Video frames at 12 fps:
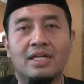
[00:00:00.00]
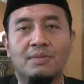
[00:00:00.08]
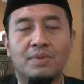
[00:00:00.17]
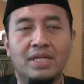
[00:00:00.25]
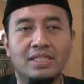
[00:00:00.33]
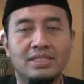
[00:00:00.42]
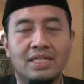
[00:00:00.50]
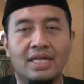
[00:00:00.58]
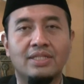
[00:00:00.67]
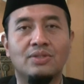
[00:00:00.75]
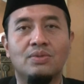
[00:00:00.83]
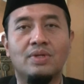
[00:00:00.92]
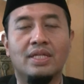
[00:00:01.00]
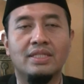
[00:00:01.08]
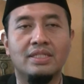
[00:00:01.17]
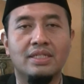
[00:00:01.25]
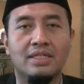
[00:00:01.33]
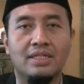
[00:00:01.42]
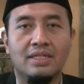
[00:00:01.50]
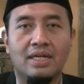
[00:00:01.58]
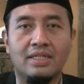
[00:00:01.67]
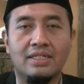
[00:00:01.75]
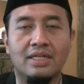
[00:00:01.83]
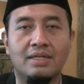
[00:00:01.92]
Kemudian setelah itu nanti
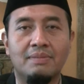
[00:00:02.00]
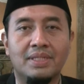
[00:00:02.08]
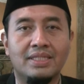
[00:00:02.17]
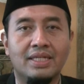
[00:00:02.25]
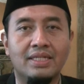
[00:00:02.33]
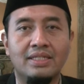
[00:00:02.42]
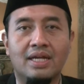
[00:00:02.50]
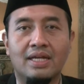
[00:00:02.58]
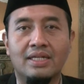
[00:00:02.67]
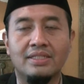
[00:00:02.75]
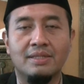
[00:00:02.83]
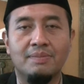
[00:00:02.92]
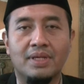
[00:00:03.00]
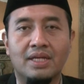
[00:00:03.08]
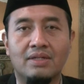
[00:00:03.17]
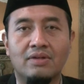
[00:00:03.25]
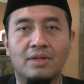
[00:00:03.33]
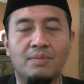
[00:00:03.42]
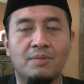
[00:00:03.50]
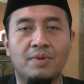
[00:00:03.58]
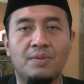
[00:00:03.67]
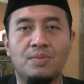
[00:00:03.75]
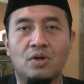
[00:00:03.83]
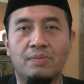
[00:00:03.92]
uh, ada materi yang akan disampaikan oleh
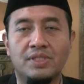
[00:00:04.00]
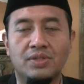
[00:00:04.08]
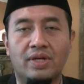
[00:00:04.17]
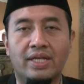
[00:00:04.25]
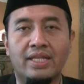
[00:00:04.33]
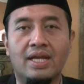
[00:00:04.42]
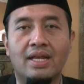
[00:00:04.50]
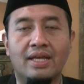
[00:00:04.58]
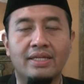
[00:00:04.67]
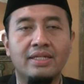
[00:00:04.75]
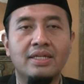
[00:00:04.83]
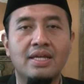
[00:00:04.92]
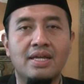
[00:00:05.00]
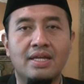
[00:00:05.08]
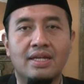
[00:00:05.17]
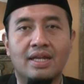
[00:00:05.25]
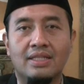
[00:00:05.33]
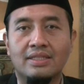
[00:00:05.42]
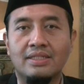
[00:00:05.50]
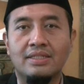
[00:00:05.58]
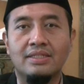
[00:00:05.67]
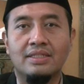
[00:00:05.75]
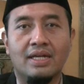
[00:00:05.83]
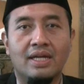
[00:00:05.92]
Bapak Ibu komisioner yang lain
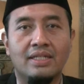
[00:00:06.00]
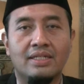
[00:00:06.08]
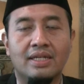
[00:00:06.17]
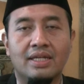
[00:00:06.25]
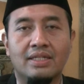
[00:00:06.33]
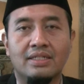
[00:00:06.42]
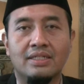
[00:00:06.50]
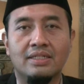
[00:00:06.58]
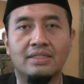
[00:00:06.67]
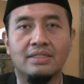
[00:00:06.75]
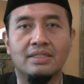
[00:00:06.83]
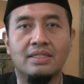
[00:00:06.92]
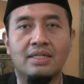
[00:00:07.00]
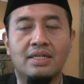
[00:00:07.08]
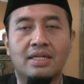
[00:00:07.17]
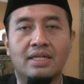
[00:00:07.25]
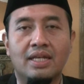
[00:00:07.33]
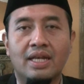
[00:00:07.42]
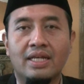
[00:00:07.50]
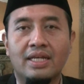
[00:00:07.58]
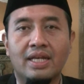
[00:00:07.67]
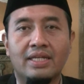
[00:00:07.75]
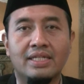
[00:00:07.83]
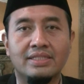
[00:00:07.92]
nanti terkait dengan eh,
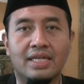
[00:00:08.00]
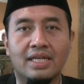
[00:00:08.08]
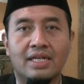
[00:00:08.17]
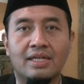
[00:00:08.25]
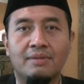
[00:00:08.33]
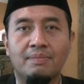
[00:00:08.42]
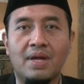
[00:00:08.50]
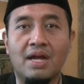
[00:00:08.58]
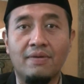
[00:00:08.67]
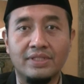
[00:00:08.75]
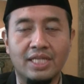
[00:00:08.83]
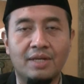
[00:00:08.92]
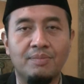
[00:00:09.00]
nilai-nilai uh, nilai -nilai dasar pengawasan